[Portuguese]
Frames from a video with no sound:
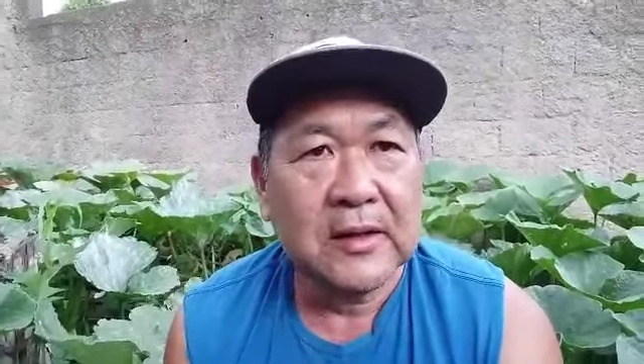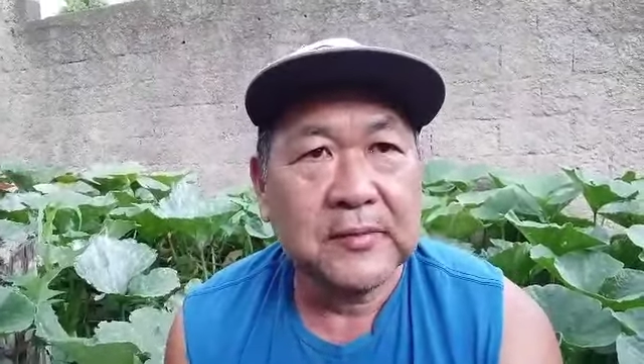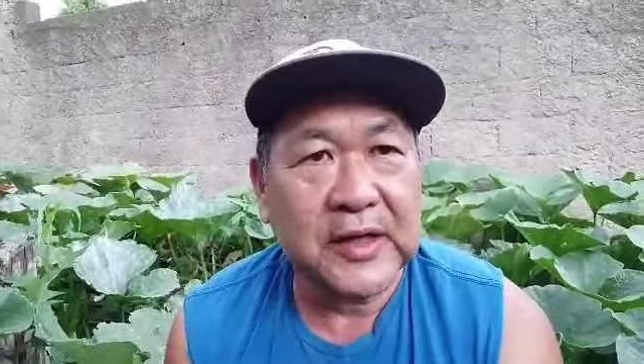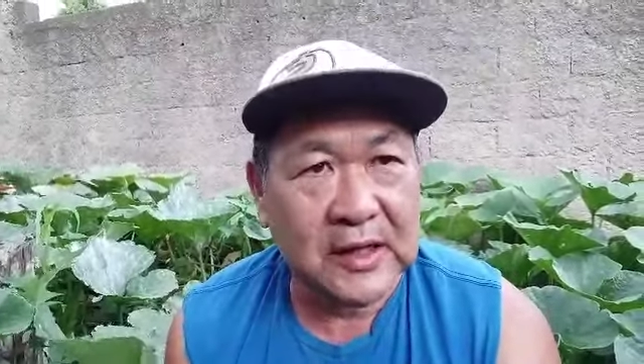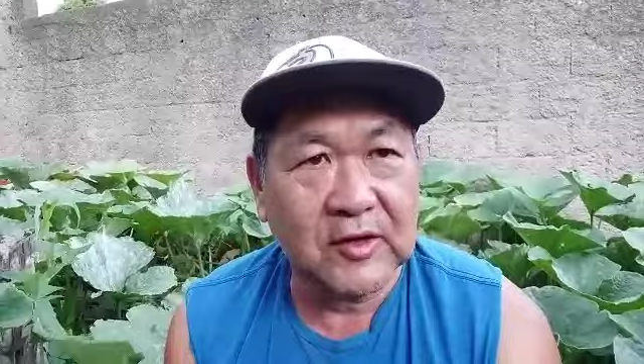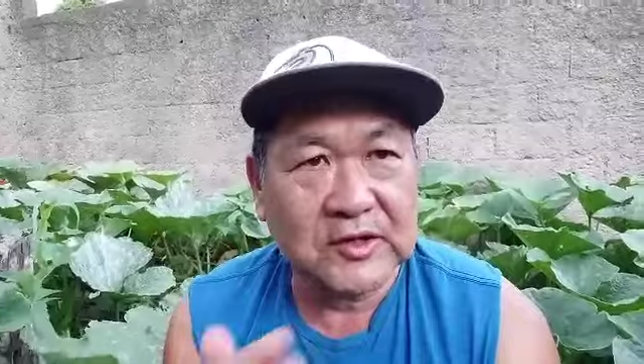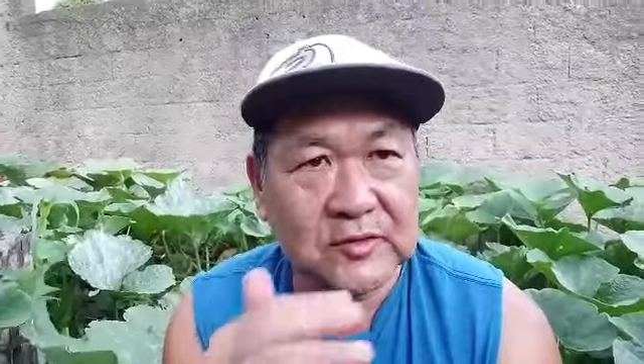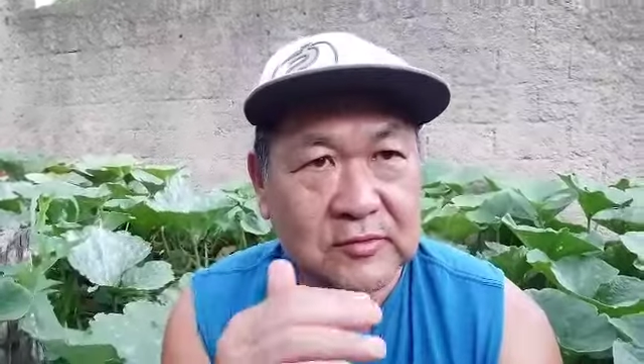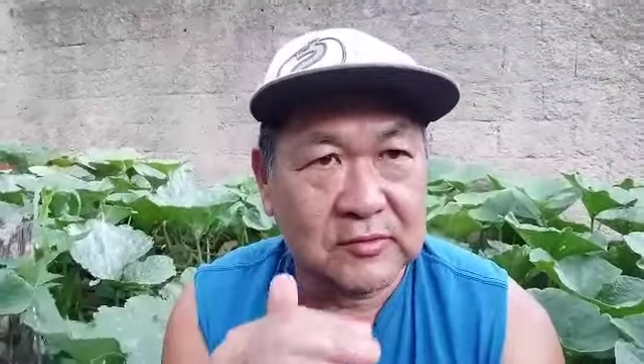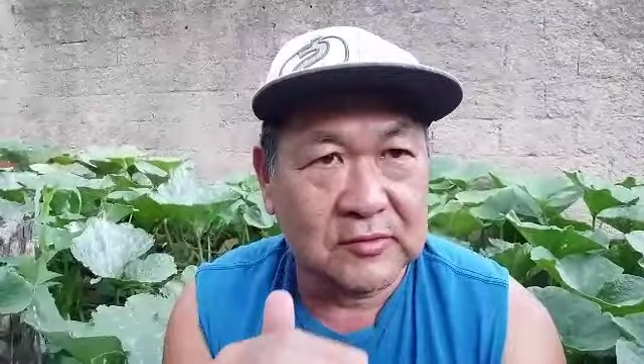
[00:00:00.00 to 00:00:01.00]
Porque ela gosta
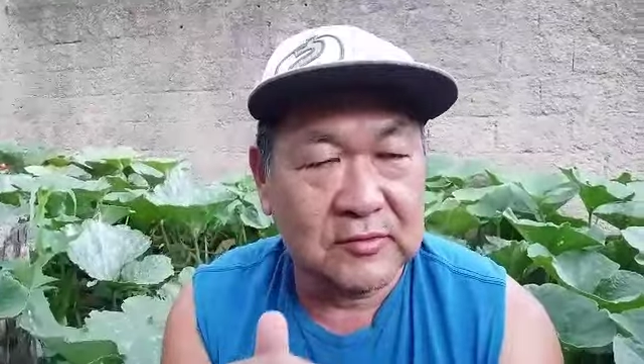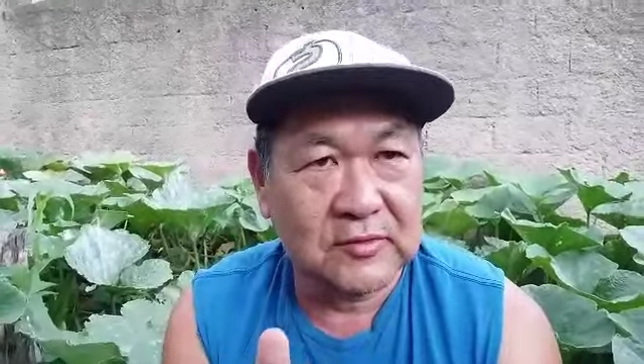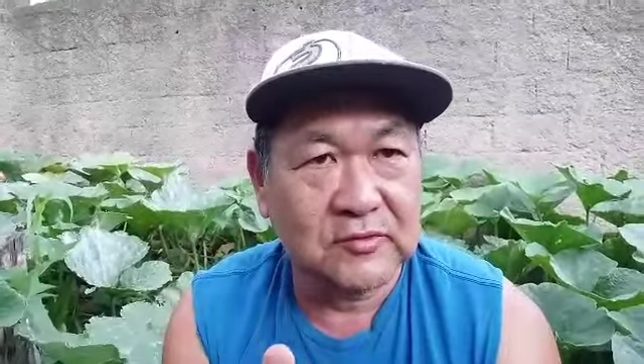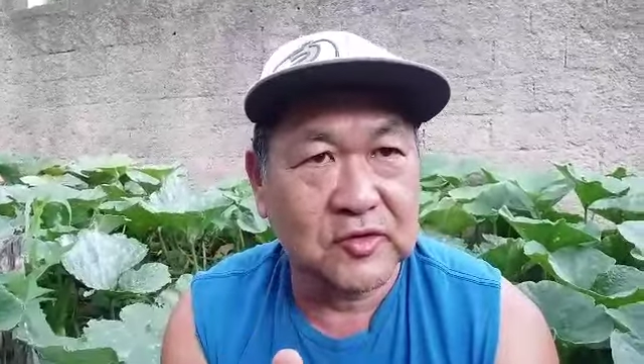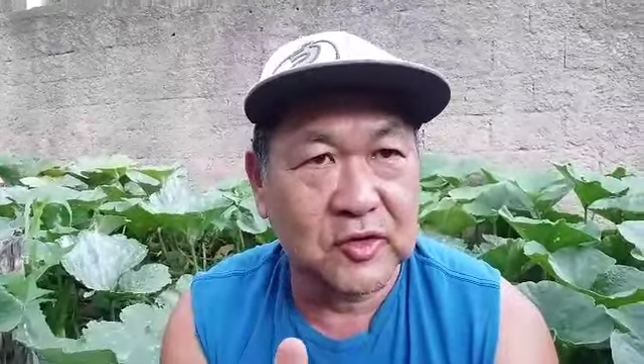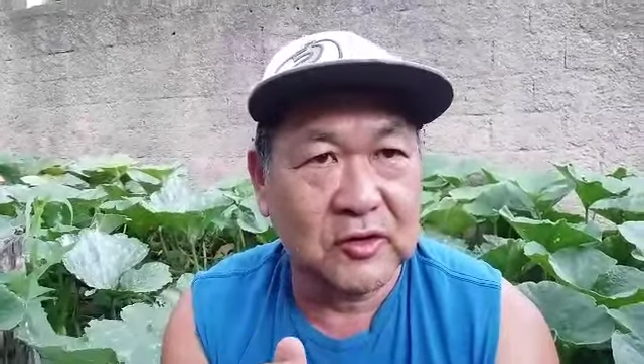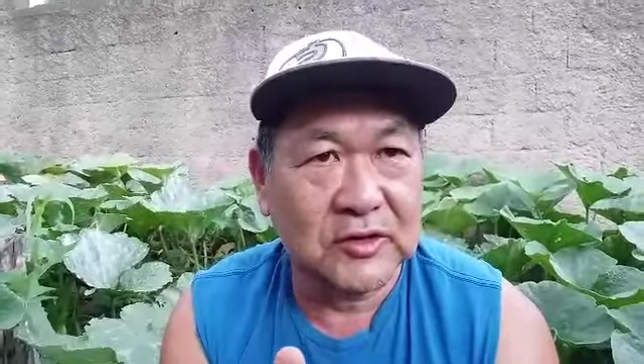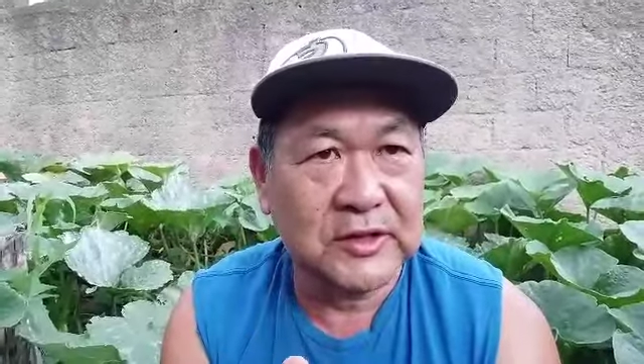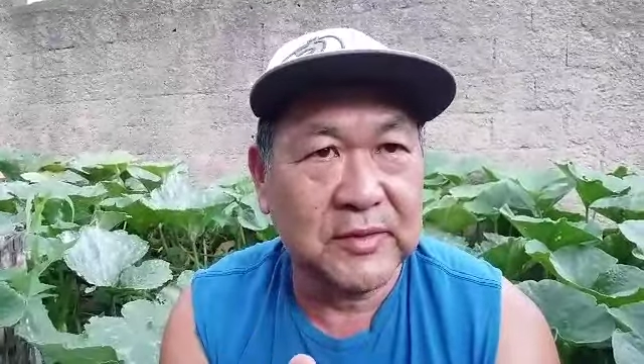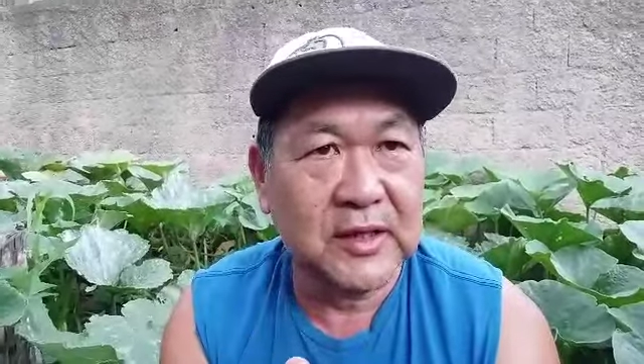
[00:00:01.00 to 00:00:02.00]
de um, de um solo
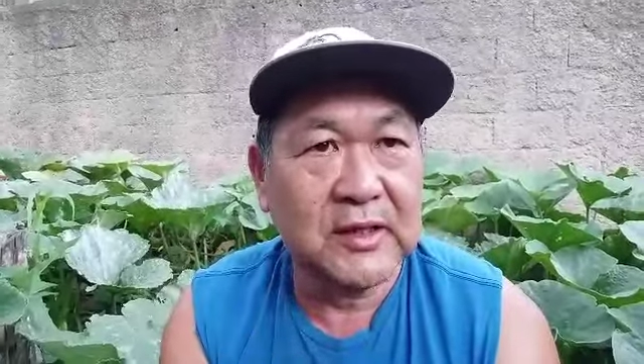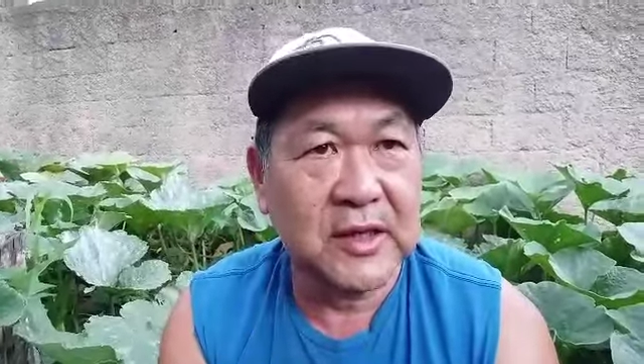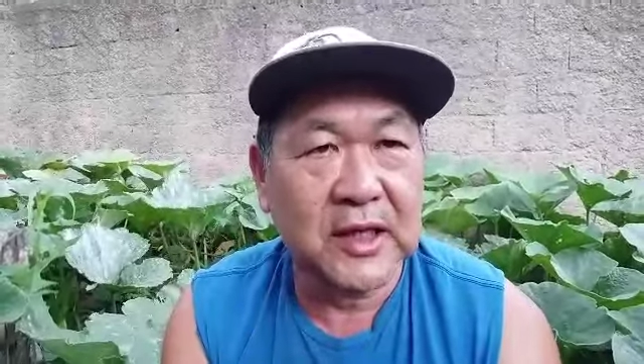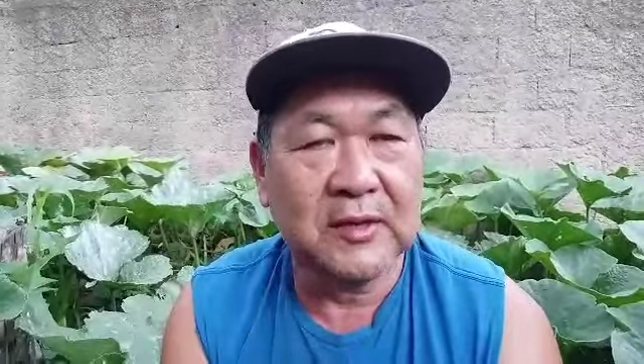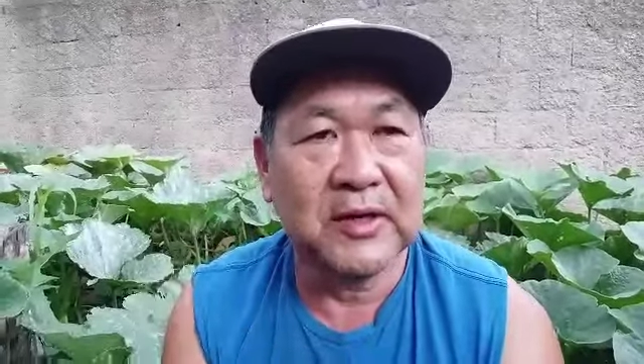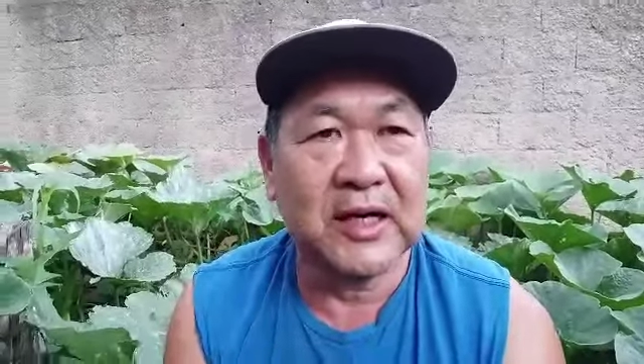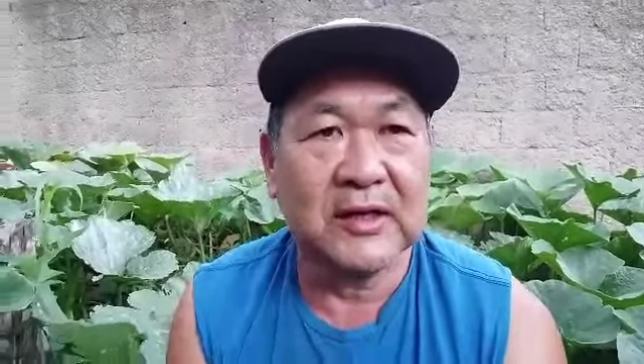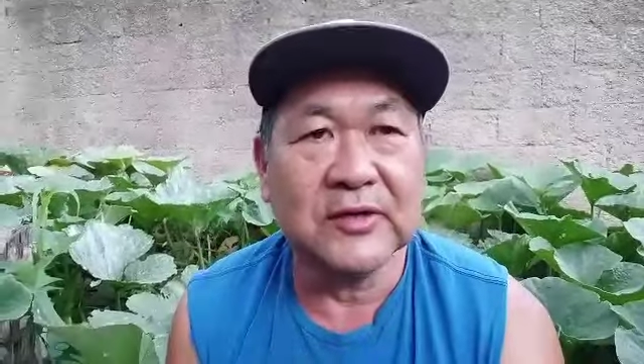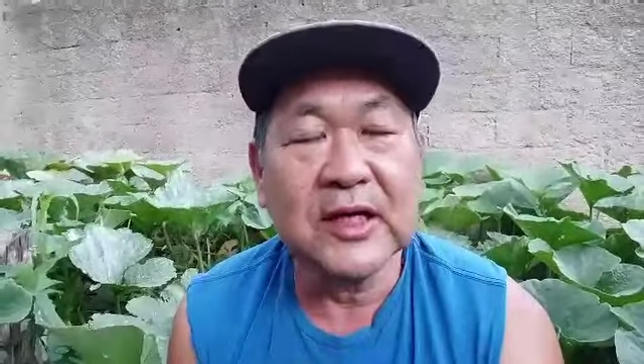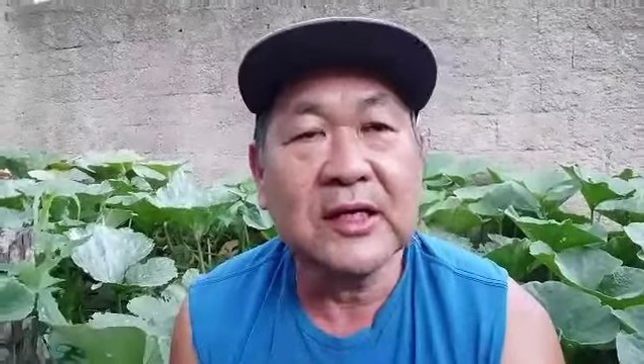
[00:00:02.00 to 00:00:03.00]
assim bem
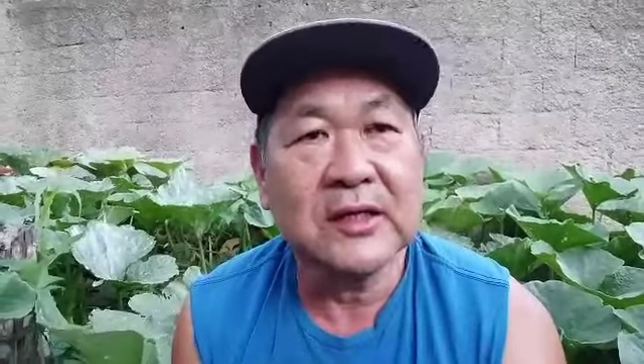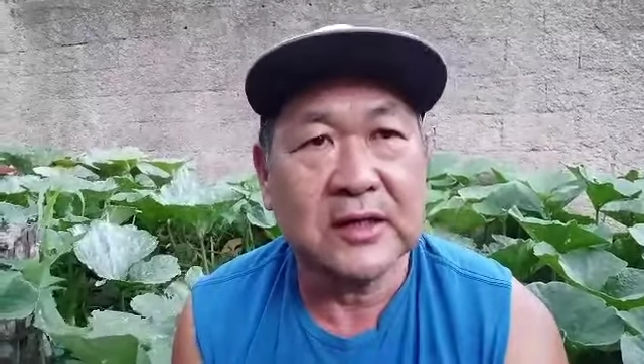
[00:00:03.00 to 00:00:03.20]
equilibrado, né?